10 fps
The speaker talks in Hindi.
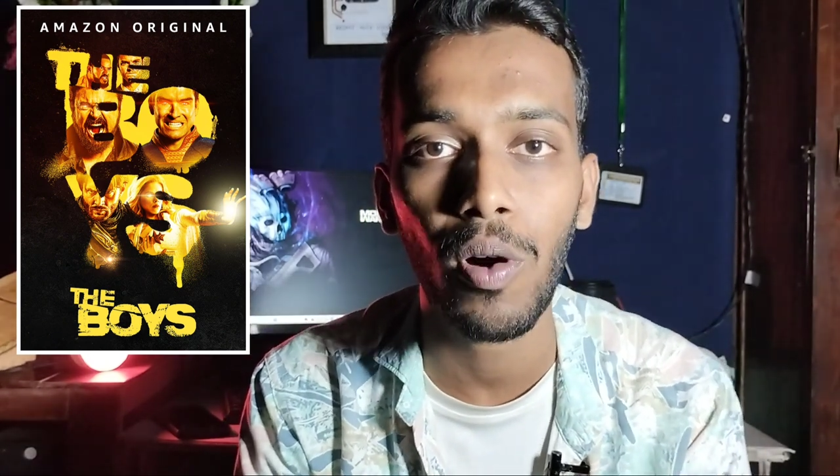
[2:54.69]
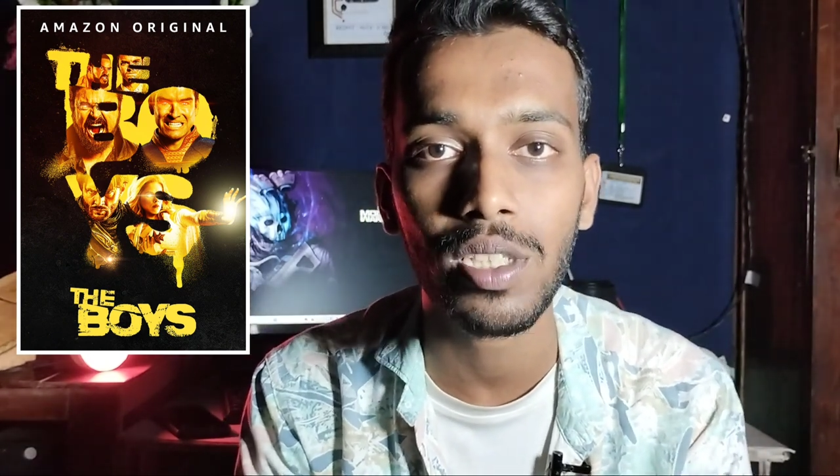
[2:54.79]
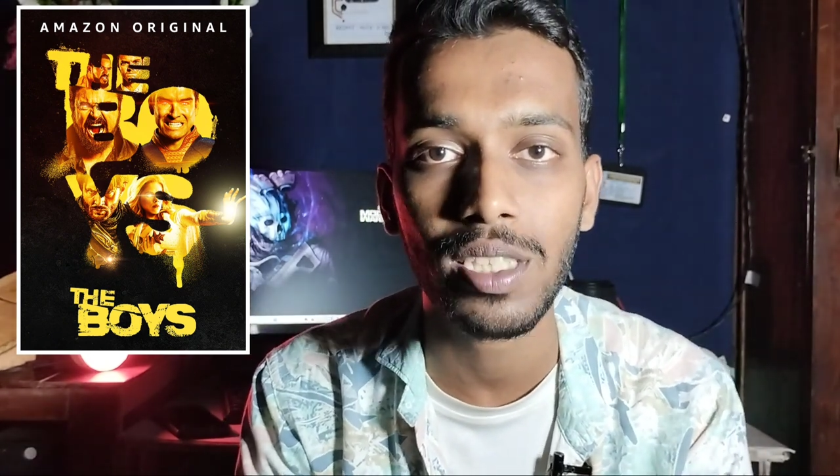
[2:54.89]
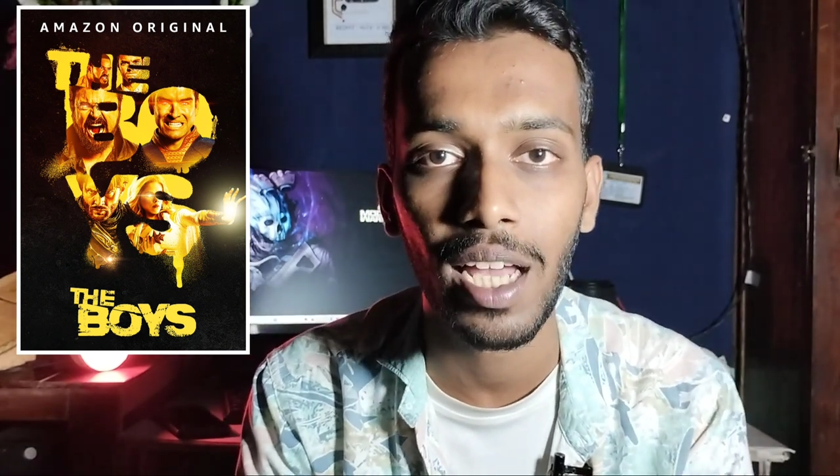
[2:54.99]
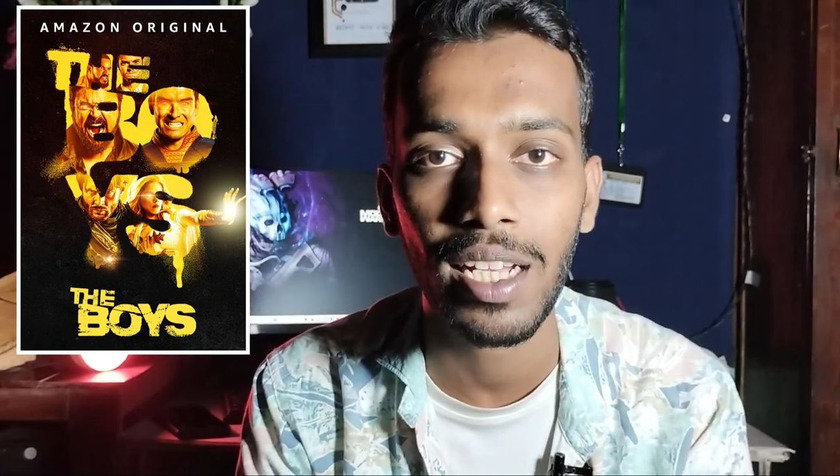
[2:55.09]

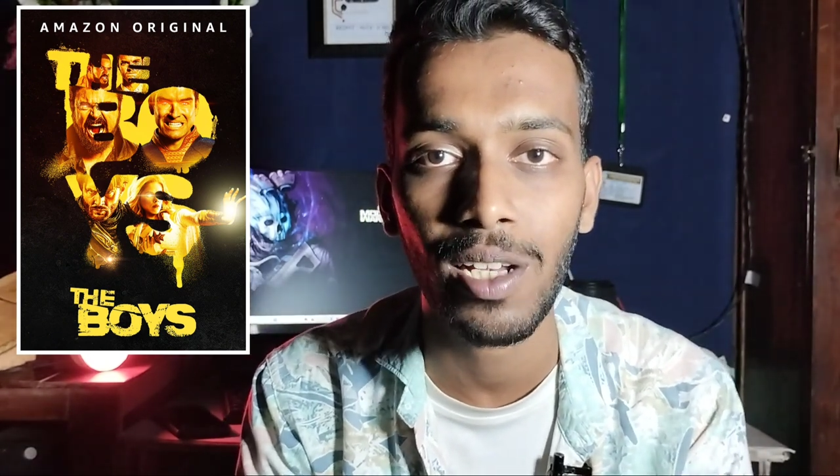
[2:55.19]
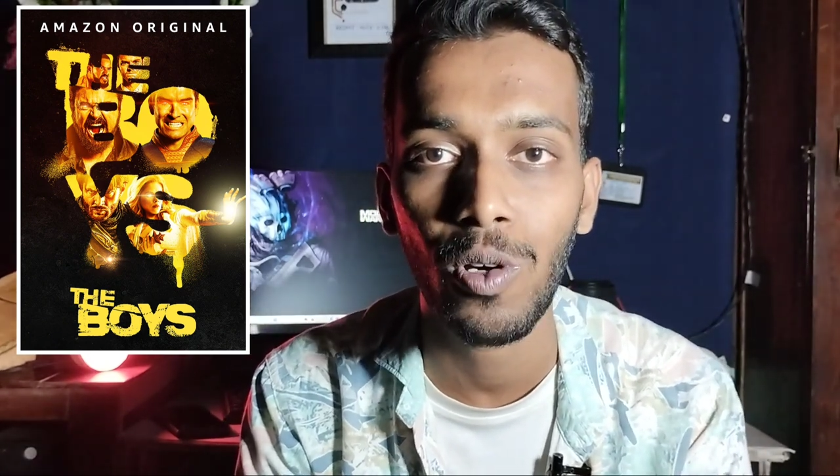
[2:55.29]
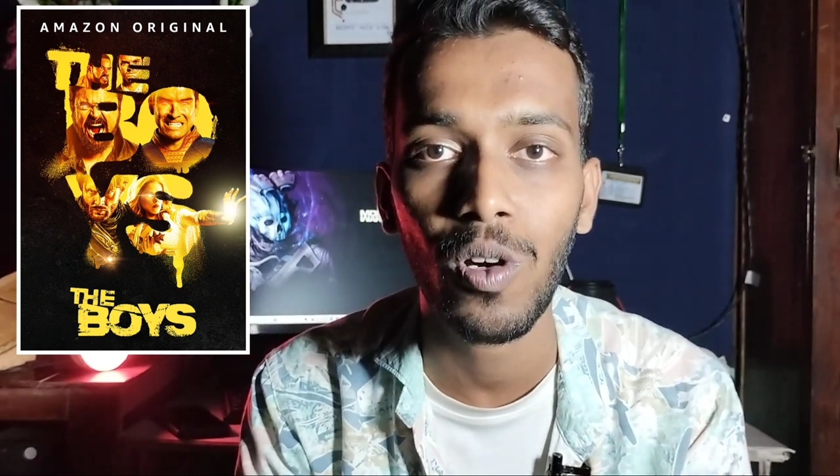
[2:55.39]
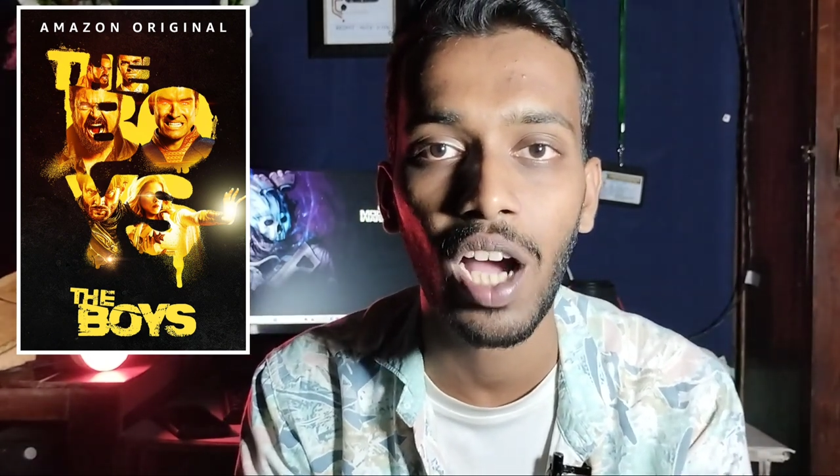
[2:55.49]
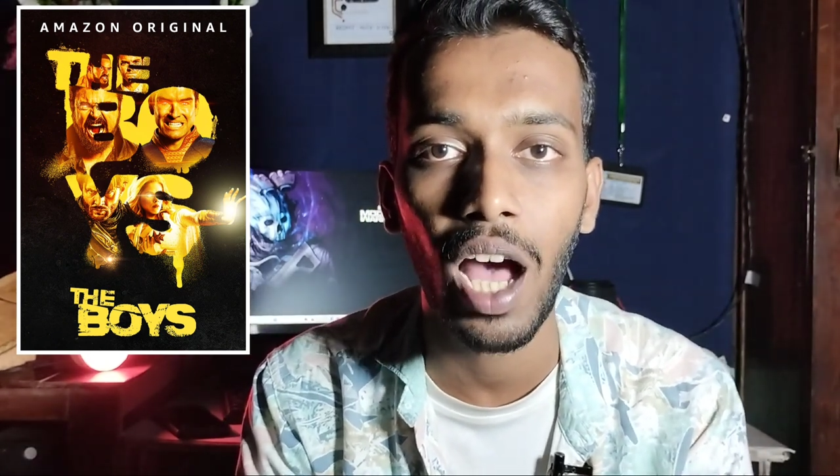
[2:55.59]
बहुत सारे
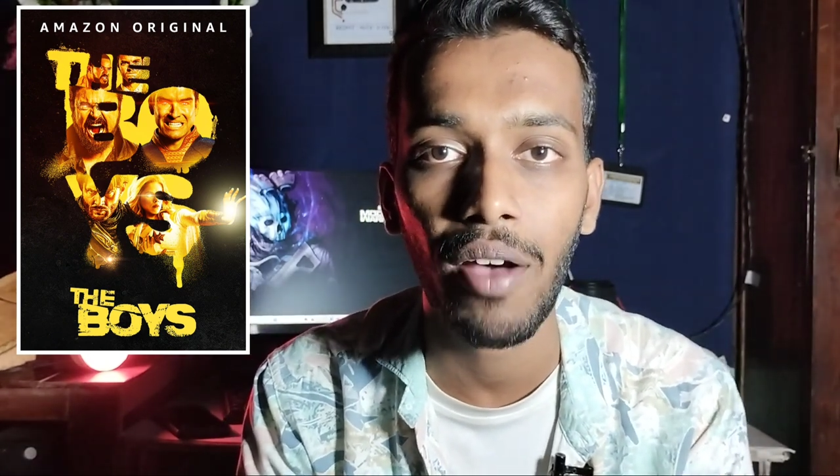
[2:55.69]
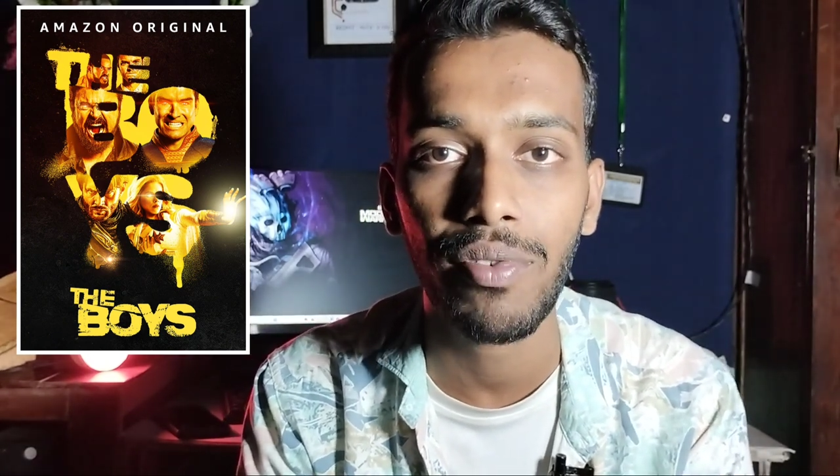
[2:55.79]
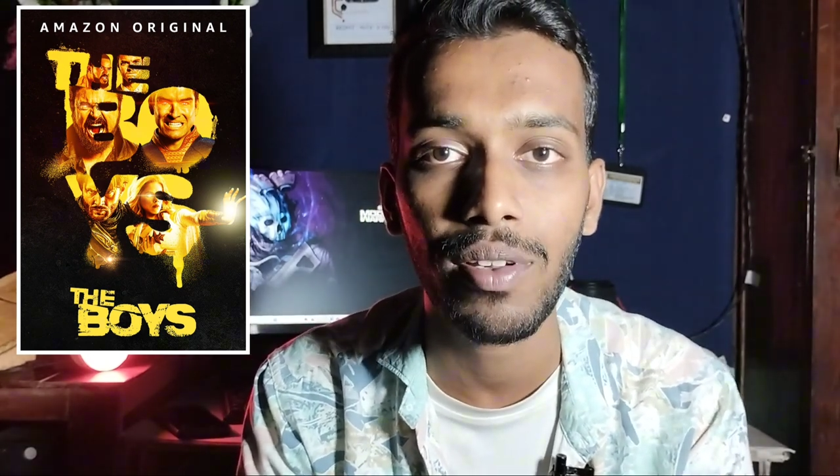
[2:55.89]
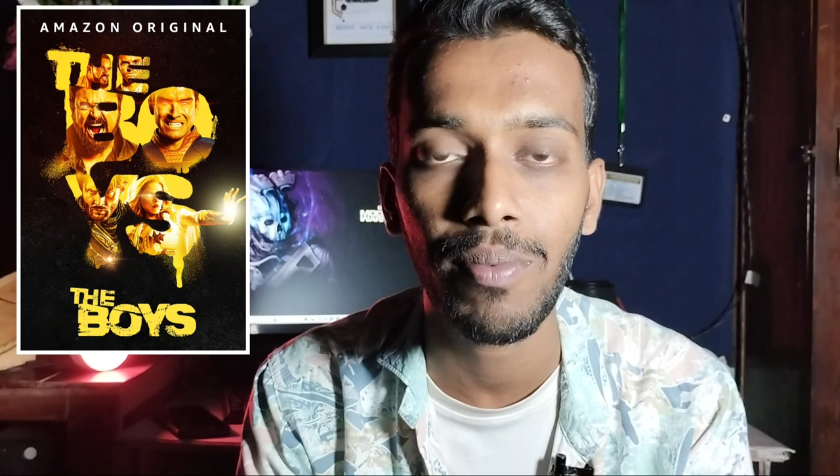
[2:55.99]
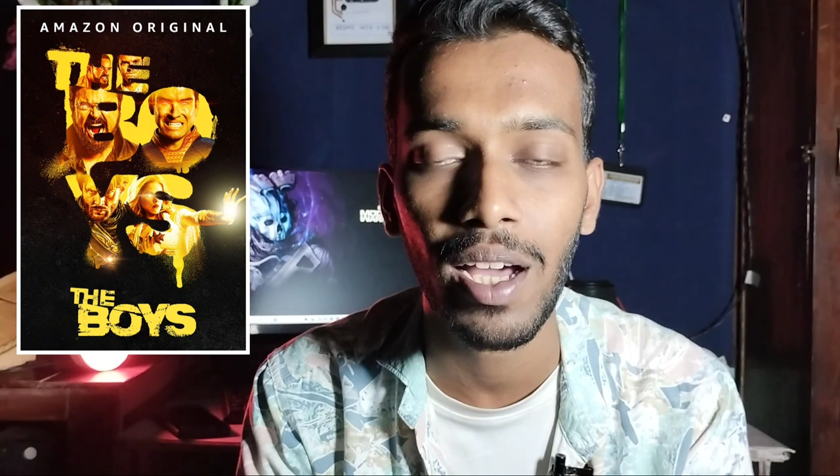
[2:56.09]
लोग
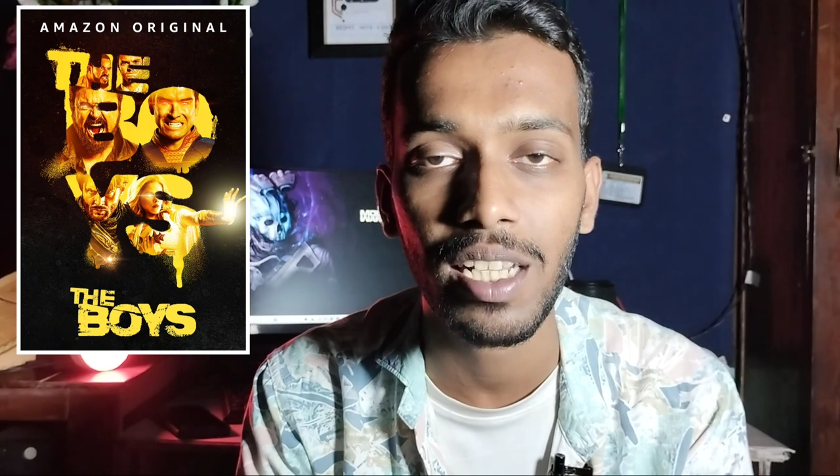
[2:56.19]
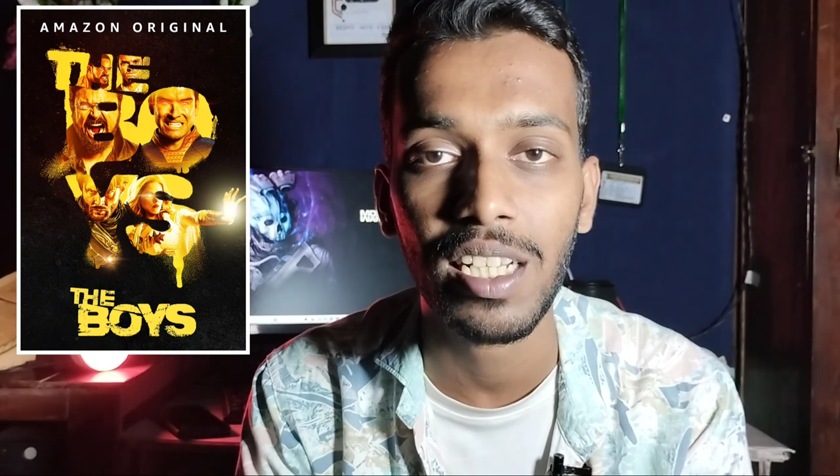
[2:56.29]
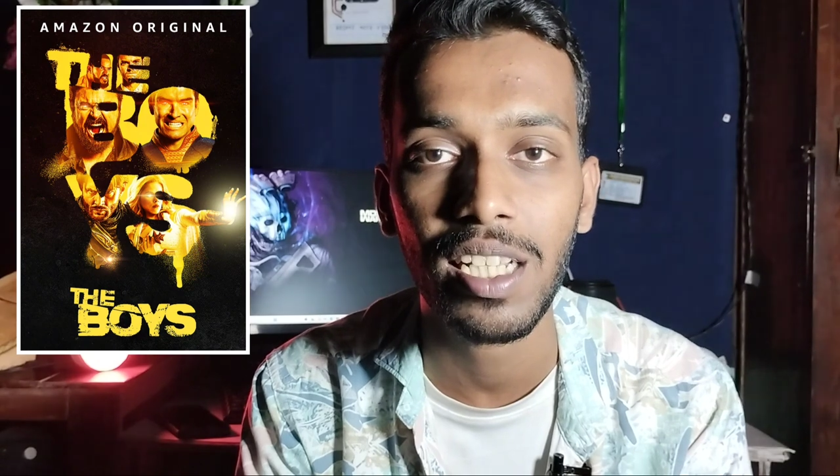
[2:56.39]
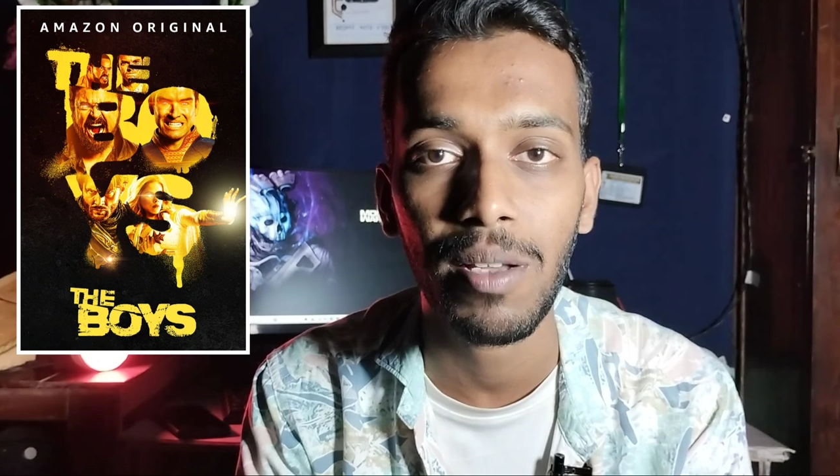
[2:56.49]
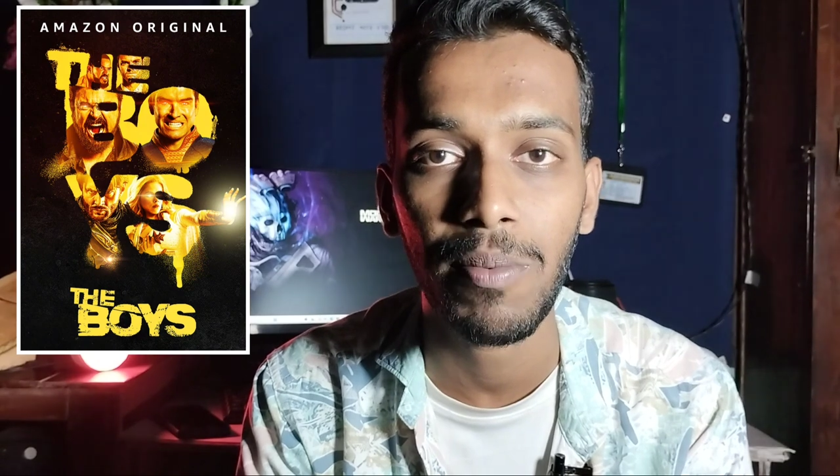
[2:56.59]
काफ़ी बार
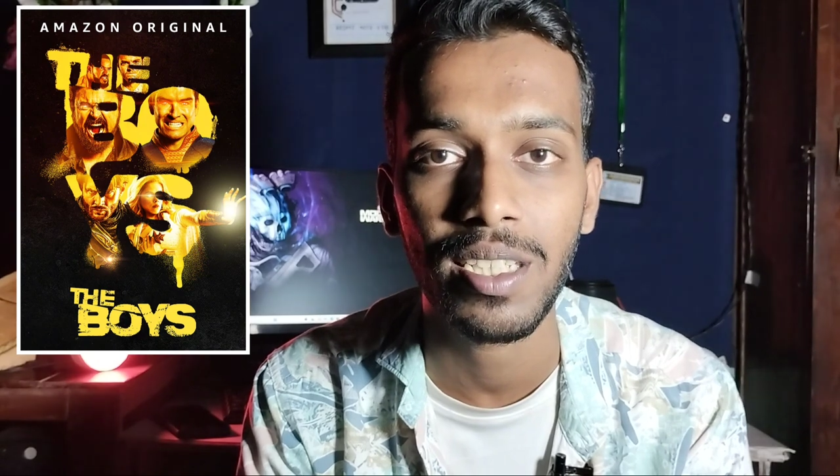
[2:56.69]
इनके